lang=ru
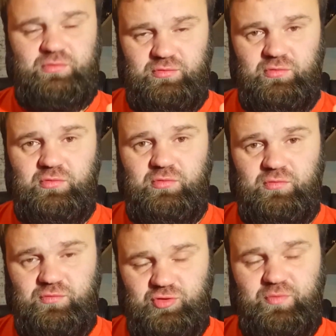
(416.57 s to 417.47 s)
ну,
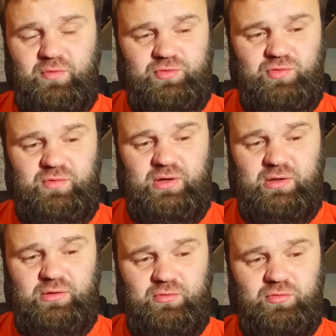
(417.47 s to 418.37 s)
все, все
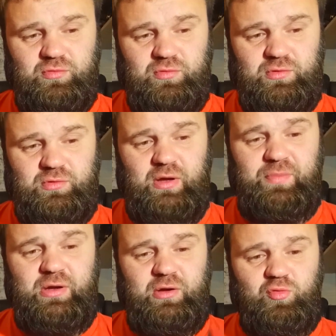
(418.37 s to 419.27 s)
верно
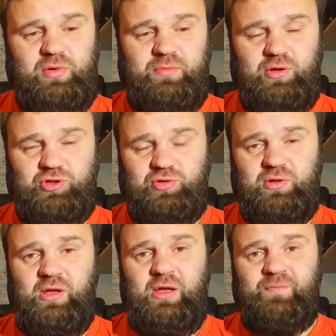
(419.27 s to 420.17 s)
копейка рубль бережет
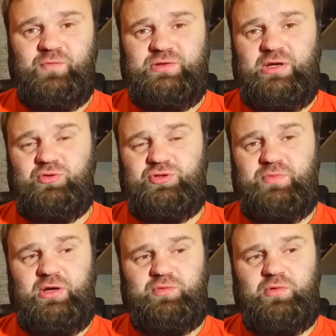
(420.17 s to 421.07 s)
За эту
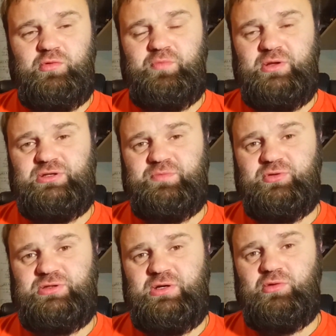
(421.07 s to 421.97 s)
смехотворную, в
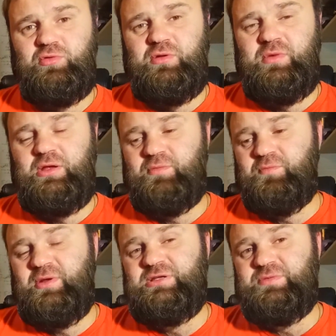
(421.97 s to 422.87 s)
принципе, цену он имеет, в
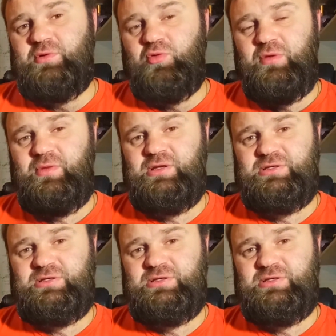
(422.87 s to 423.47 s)
принципе, курибельные